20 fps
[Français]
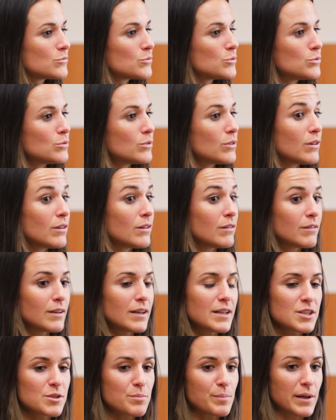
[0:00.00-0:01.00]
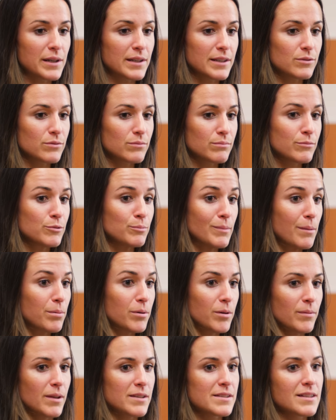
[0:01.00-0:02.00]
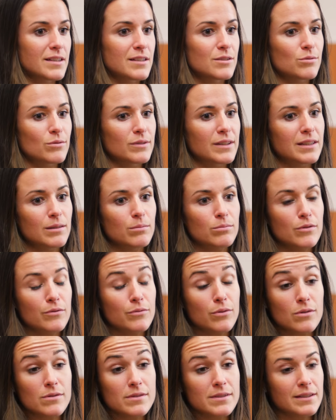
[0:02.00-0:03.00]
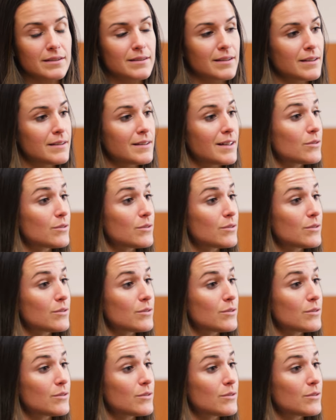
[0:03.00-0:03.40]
Ou voilà, je parlais de ma première sélection d'équipe de, de France, c'était